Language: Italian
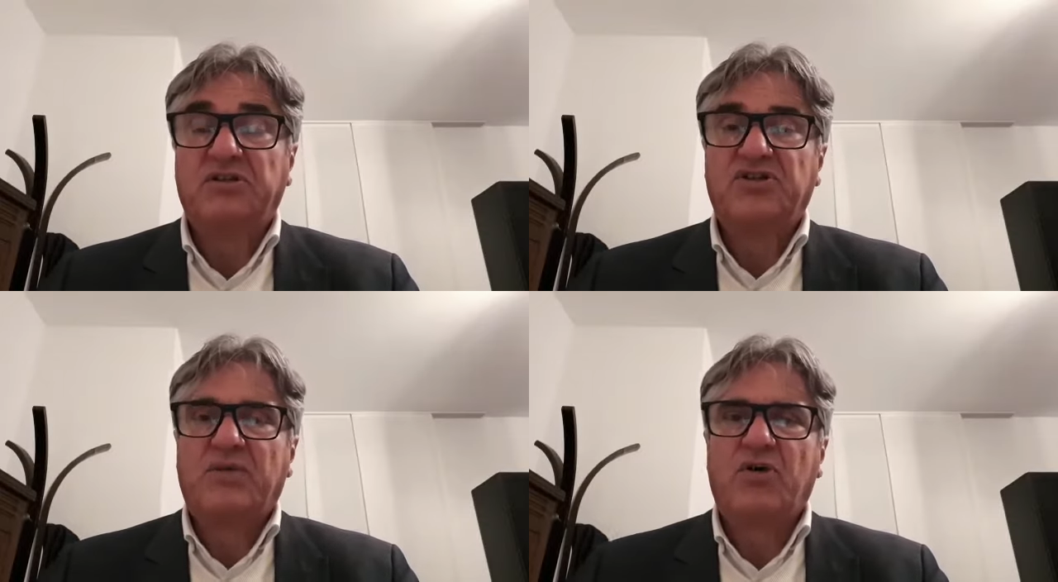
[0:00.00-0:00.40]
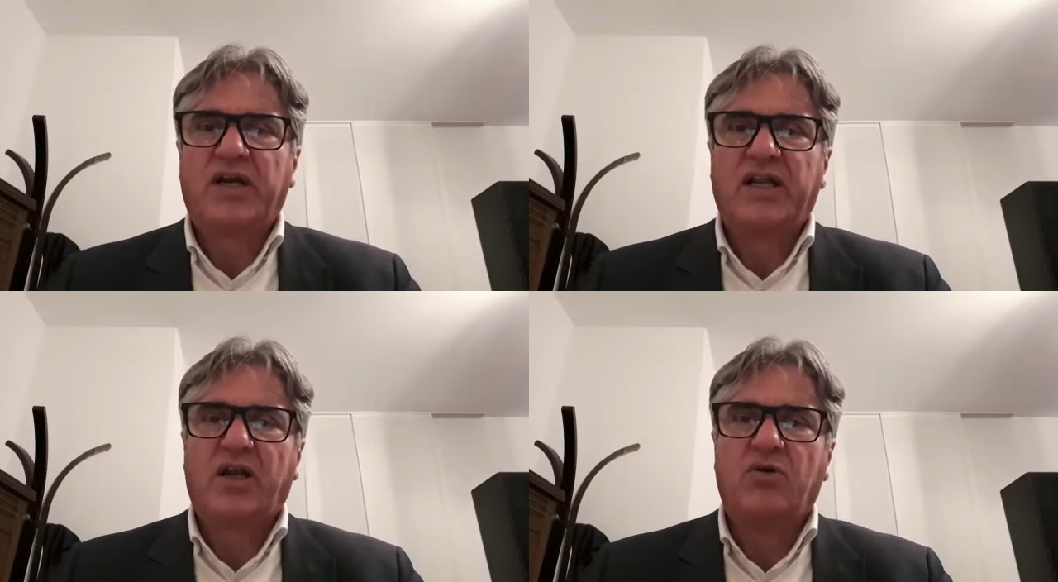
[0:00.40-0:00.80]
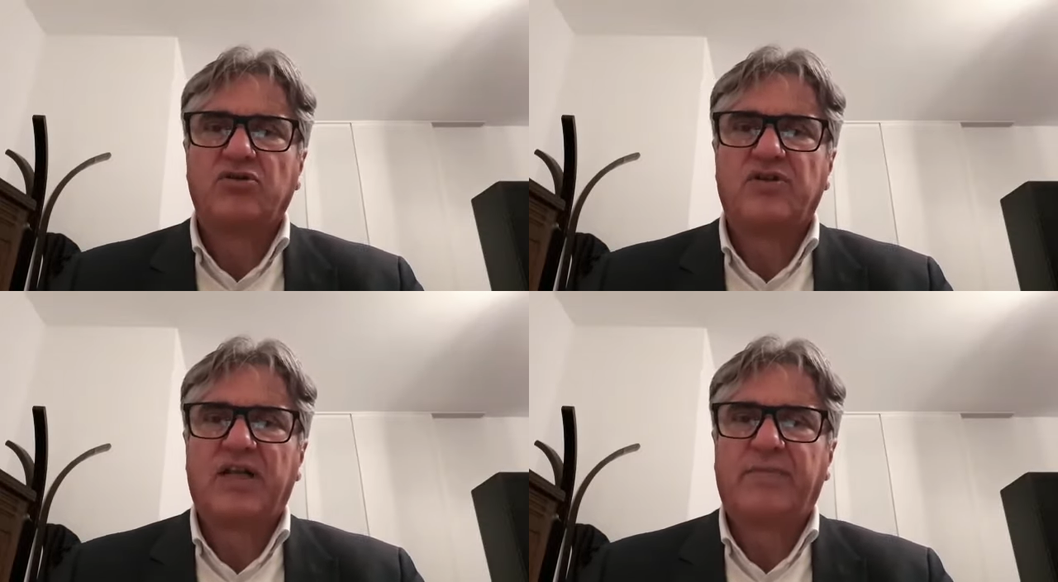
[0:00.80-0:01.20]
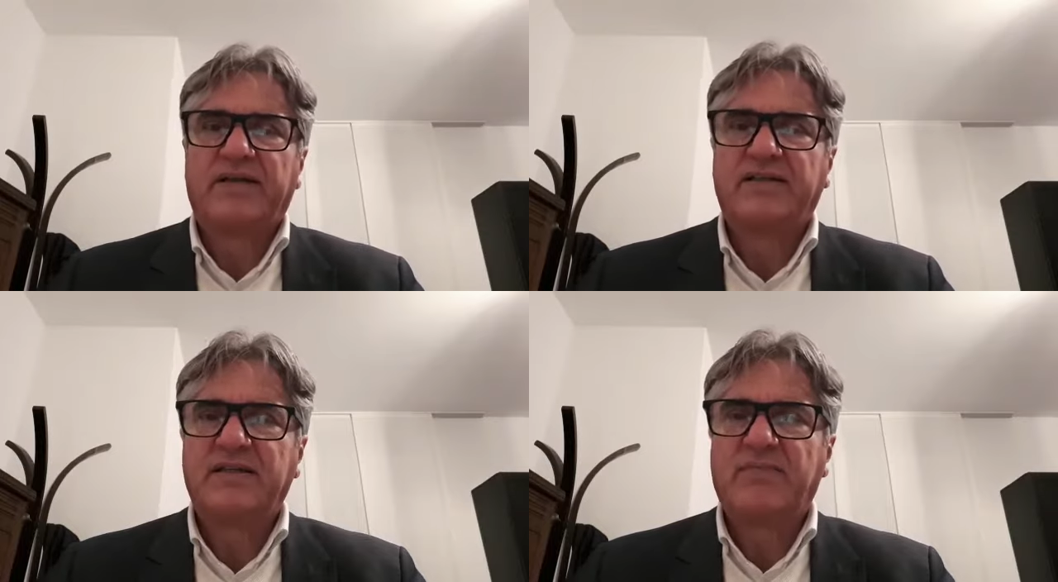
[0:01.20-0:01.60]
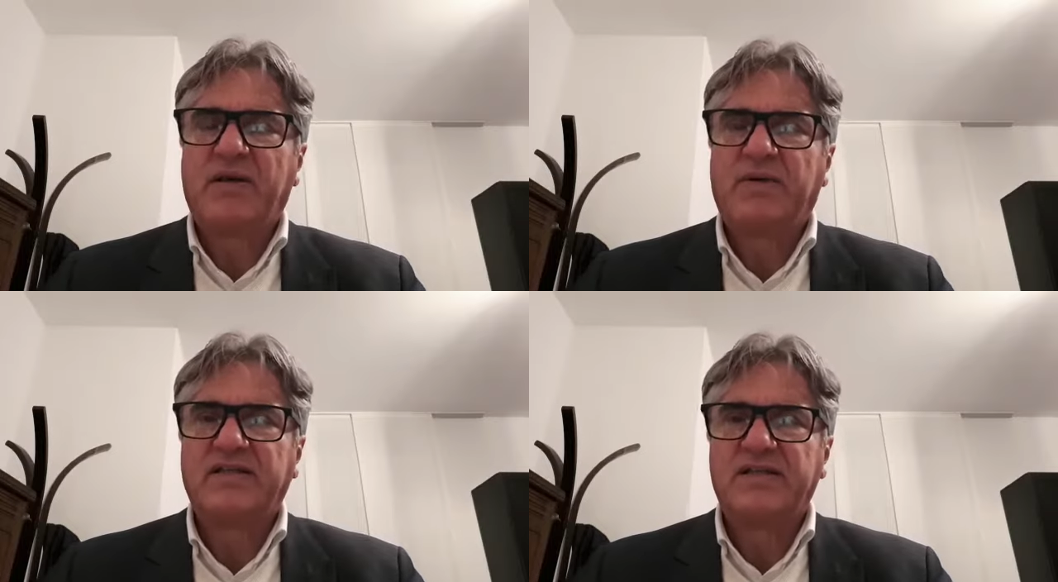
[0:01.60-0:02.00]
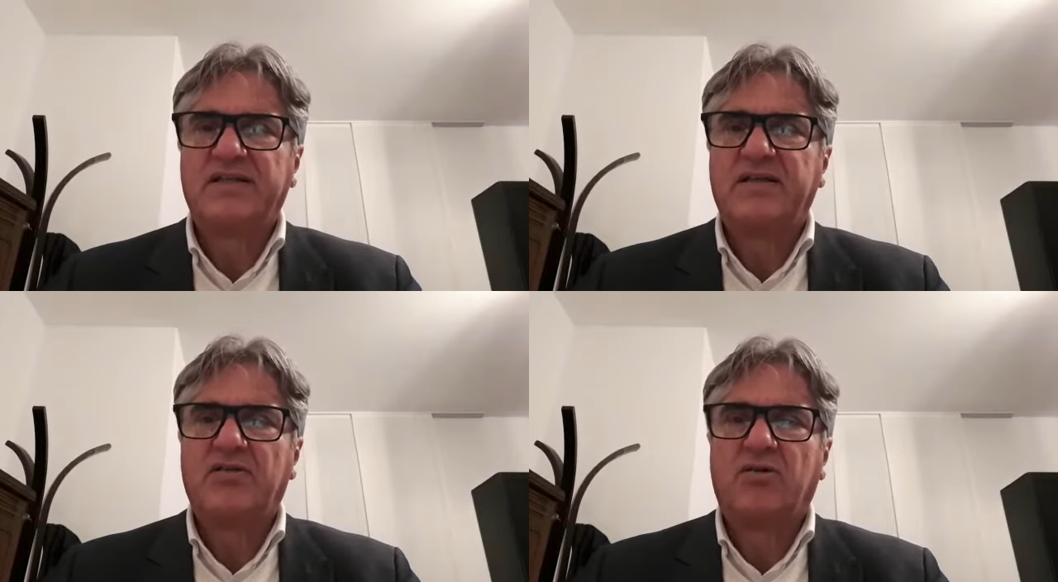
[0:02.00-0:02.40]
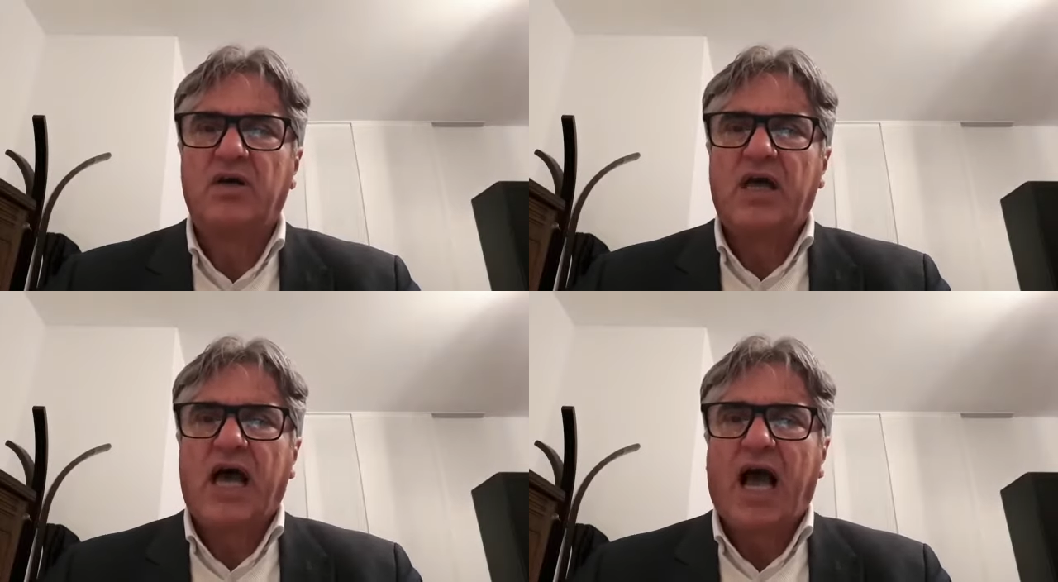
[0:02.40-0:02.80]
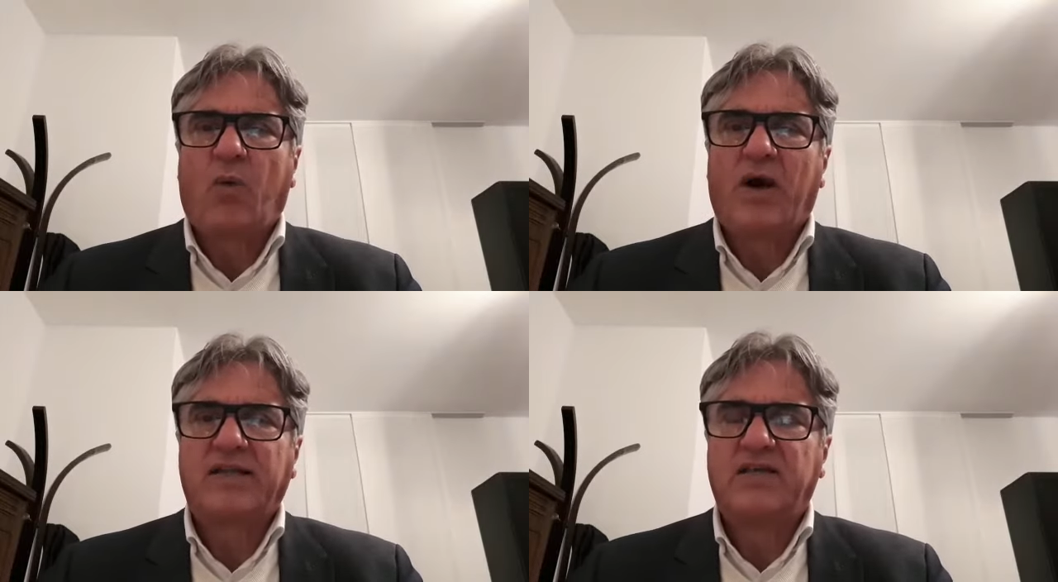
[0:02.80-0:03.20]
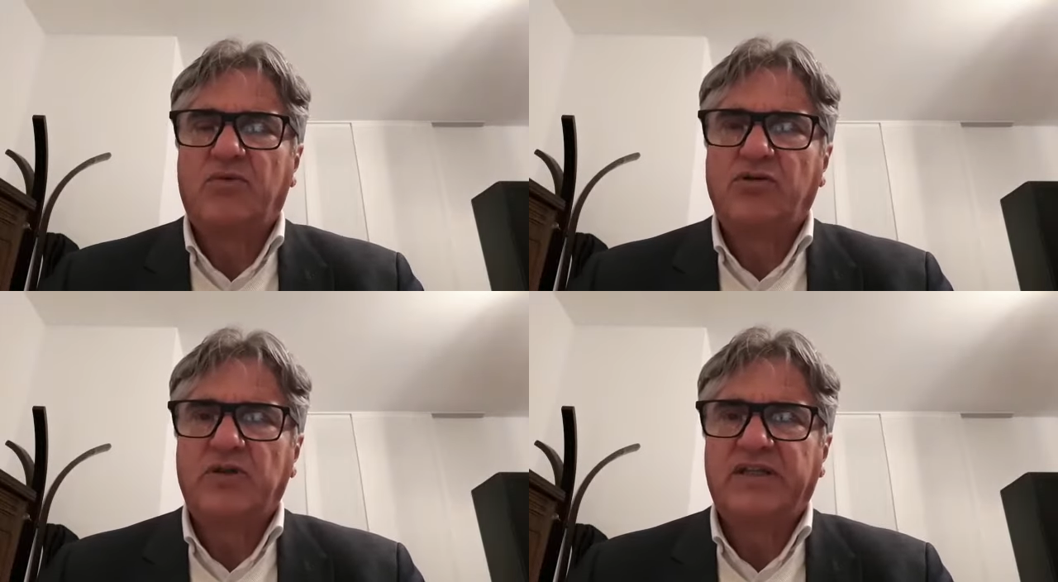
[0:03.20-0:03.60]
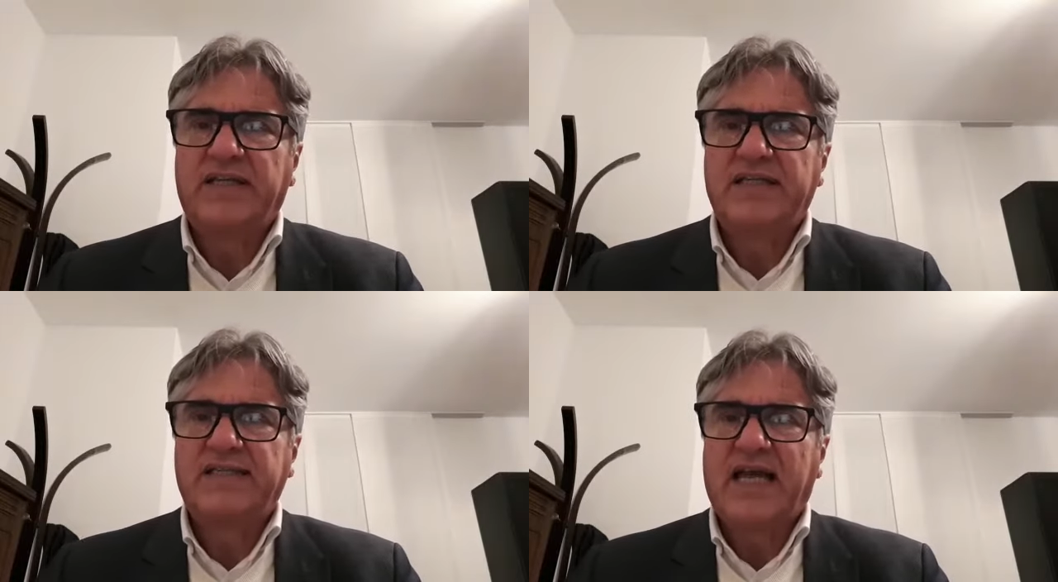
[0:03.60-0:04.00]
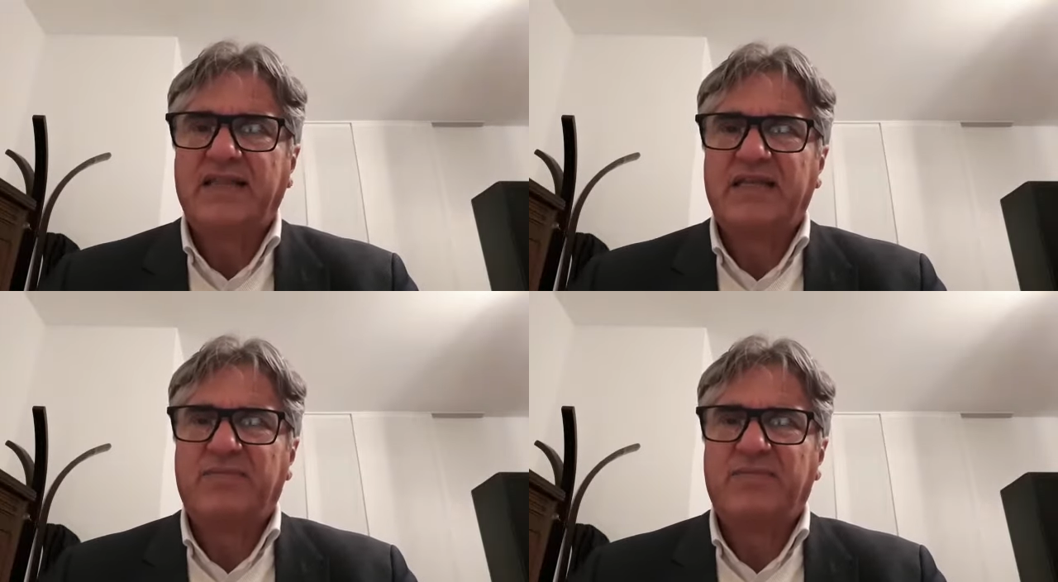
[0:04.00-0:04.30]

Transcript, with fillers: Diciamo che nel corso della partita abbiamo assistito a quarti molto interessanti,